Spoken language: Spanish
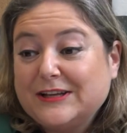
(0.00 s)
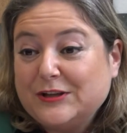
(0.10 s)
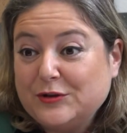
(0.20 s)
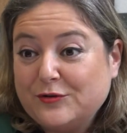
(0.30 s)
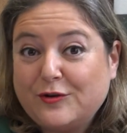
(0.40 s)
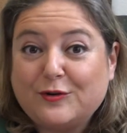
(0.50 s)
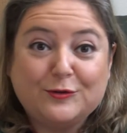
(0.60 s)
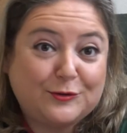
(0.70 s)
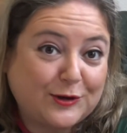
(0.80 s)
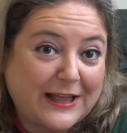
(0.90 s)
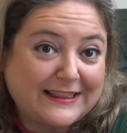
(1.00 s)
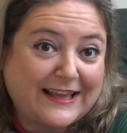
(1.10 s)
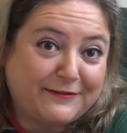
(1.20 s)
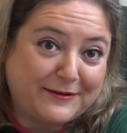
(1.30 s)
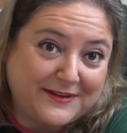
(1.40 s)
no con
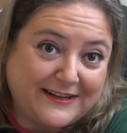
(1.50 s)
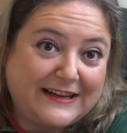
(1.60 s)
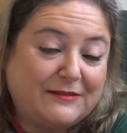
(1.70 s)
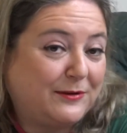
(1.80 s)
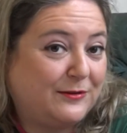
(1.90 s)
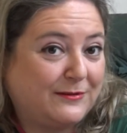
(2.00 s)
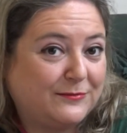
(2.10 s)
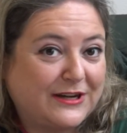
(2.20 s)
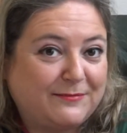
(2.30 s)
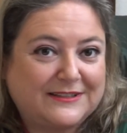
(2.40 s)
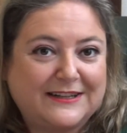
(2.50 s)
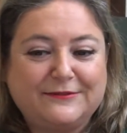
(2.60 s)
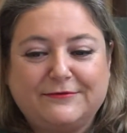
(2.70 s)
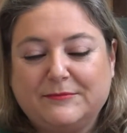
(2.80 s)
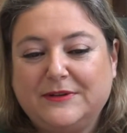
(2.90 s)
tanta familia, pero vamos a pasar
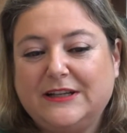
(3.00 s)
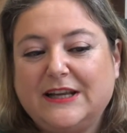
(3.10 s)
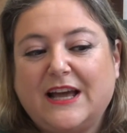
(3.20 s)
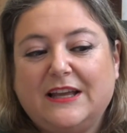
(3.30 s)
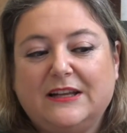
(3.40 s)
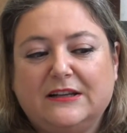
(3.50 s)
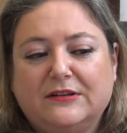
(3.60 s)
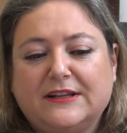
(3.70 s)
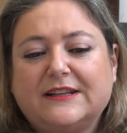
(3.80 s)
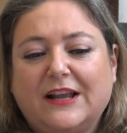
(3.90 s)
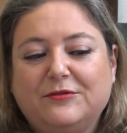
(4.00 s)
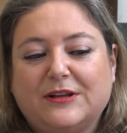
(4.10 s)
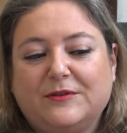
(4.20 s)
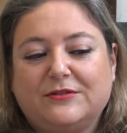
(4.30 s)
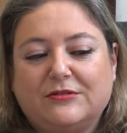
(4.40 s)
en familia y desde el
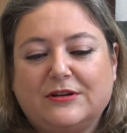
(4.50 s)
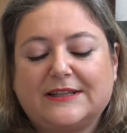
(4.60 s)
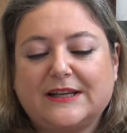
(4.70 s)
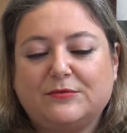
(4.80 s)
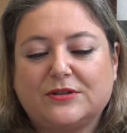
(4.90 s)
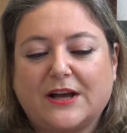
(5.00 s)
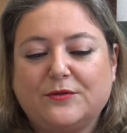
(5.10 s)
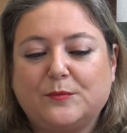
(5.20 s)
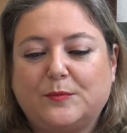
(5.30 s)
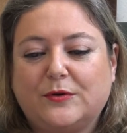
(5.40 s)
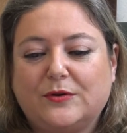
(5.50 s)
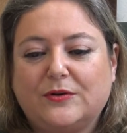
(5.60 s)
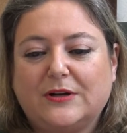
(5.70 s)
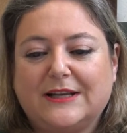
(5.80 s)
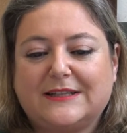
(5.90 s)
ayuntamiento lo que se ha buscado un
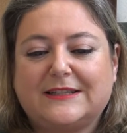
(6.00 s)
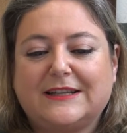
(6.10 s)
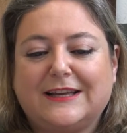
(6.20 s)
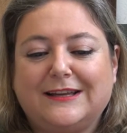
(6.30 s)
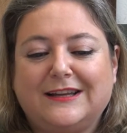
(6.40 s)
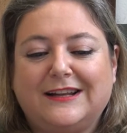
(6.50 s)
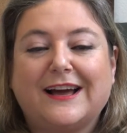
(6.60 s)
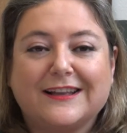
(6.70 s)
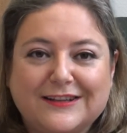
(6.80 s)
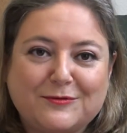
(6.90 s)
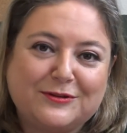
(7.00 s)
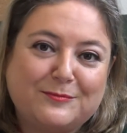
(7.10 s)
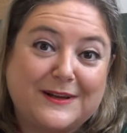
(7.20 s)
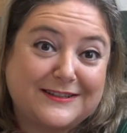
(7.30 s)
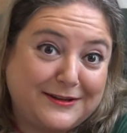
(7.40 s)
poco es que la gente
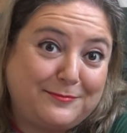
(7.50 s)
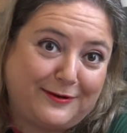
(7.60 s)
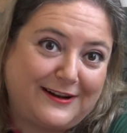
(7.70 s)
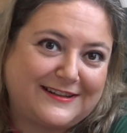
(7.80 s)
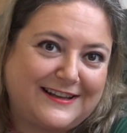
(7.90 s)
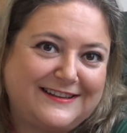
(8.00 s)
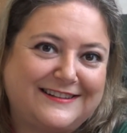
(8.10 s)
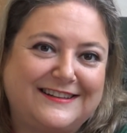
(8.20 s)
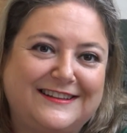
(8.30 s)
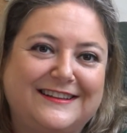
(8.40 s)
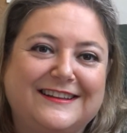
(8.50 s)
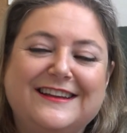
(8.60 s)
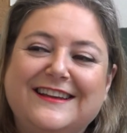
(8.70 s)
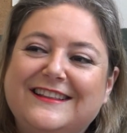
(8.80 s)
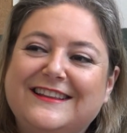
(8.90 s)
cuando pase por las calles de,
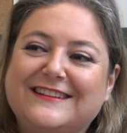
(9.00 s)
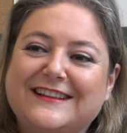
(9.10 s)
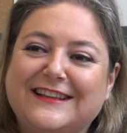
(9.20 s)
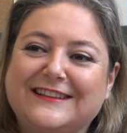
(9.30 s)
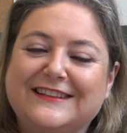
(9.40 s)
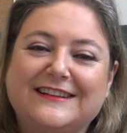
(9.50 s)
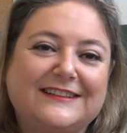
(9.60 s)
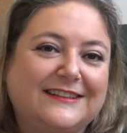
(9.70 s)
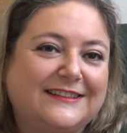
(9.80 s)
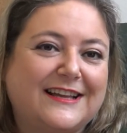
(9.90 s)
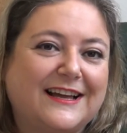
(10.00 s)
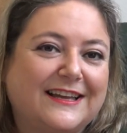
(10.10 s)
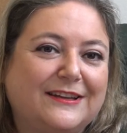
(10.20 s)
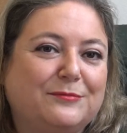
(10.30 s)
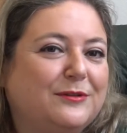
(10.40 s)
Santander sienta
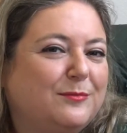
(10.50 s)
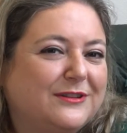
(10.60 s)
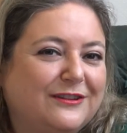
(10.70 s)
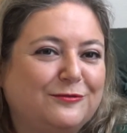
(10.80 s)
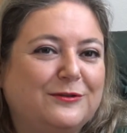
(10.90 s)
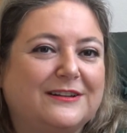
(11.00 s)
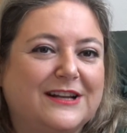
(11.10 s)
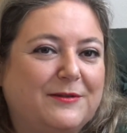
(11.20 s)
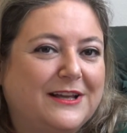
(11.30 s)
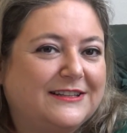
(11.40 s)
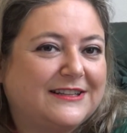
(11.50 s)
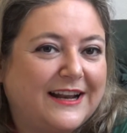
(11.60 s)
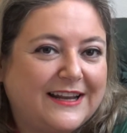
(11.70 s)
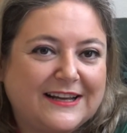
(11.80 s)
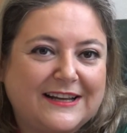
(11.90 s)
que, bueno, pues que son unas navidades
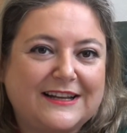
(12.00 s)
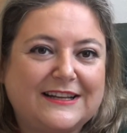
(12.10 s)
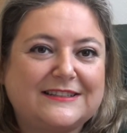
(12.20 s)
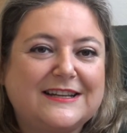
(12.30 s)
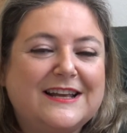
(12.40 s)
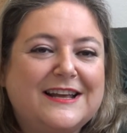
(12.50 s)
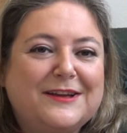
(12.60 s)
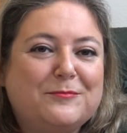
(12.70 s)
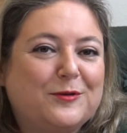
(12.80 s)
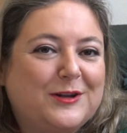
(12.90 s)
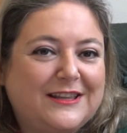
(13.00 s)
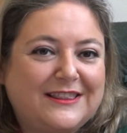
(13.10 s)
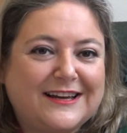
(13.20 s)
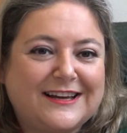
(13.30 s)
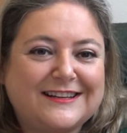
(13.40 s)
alegres,
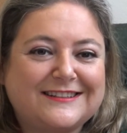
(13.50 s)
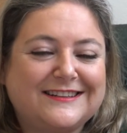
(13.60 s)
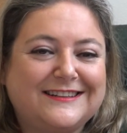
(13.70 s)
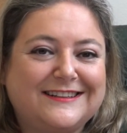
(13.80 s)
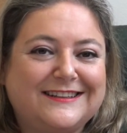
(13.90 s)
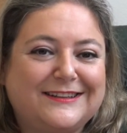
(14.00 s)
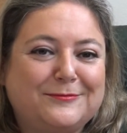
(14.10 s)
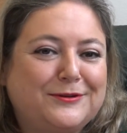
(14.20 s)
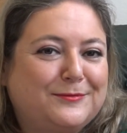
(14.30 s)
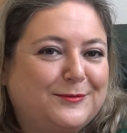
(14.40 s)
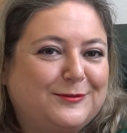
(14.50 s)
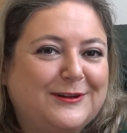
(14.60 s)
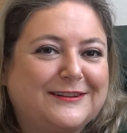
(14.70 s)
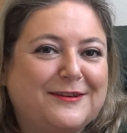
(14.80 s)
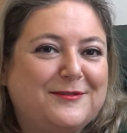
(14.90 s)
bonitas, eh, bueno, pues
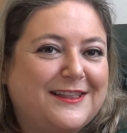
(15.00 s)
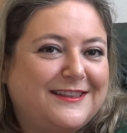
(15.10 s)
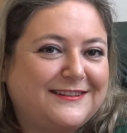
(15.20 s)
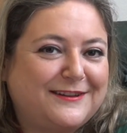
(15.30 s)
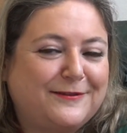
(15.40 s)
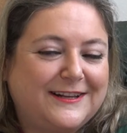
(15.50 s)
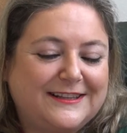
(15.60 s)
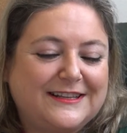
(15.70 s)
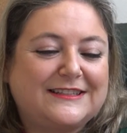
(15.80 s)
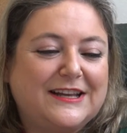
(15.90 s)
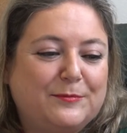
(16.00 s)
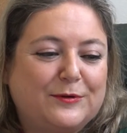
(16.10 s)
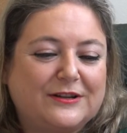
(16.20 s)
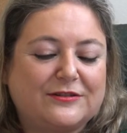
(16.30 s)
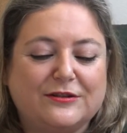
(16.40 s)
unas navidades diferentes y
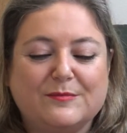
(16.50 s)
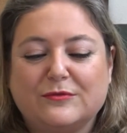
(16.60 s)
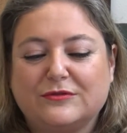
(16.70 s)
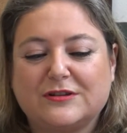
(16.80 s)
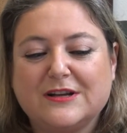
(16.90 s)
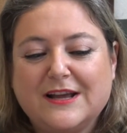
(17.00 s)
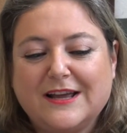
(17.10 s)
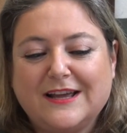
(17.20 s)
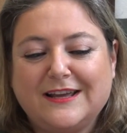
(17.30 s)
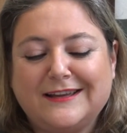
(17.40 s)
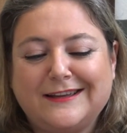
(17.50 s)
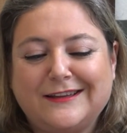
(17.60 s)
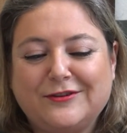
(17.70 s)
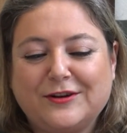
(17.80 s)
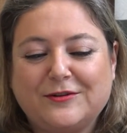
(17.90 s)
por eso hemos,
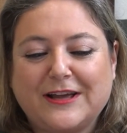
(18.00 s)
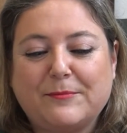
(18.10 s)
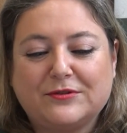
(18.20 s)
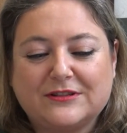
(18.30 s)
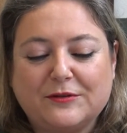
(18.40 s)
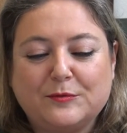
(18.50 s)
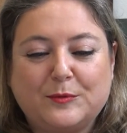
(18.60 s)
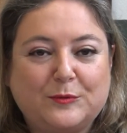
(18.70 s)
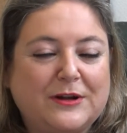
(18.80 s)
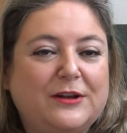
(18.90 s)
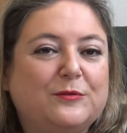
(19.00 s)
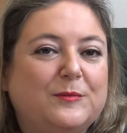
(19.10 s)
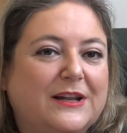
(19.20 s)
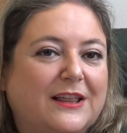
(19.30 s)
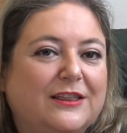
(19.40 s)
eh, yo creo que apostado por una
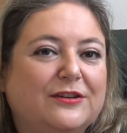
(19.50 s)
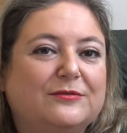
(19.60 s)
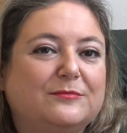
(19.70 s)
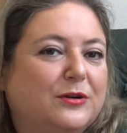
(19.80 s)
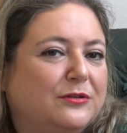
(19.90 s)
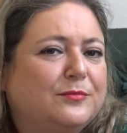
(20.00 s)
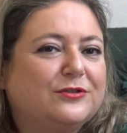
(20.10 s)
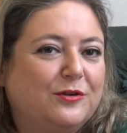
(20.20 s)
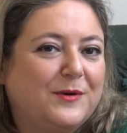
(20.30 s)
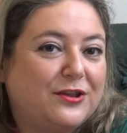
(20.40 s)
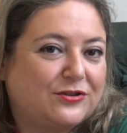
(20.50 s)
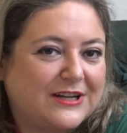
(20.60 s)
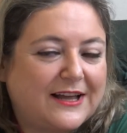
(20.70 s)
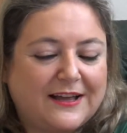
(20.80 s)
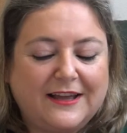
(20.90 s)
iluminación, bueno, pues
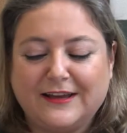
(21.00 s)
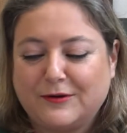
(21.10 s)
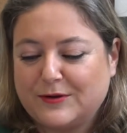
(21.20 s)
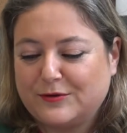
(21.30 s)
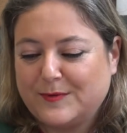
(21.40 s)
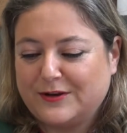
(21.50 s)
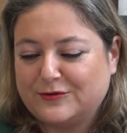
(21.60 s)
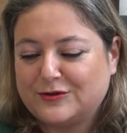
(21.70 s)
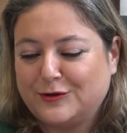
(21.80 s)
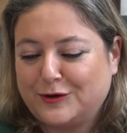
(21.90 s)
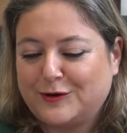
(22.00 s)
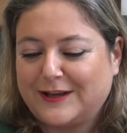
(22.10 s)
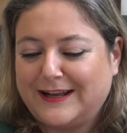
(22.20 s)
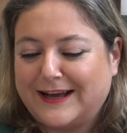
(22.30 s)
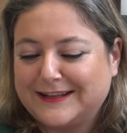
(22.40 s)
novedosa, eh, cuanto menos. Yo creo
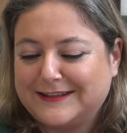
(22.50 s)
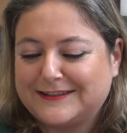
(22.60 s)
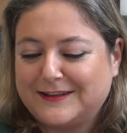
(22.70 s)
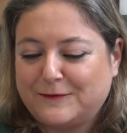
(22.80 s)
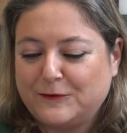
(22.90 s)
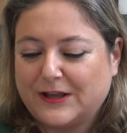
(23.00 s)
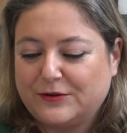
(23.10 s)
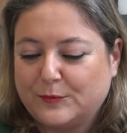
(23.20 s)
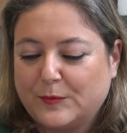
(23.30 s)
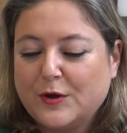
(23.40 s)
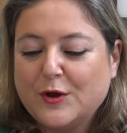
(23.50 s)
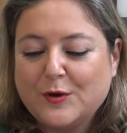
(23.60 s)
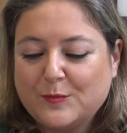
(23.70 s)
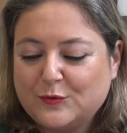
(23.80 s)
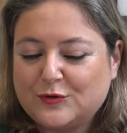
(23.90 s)
que la gente está disfrutando
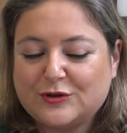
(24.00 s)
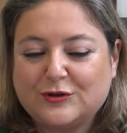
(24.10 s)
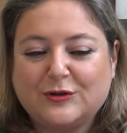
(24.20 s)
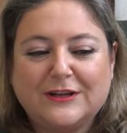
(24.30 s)
mucho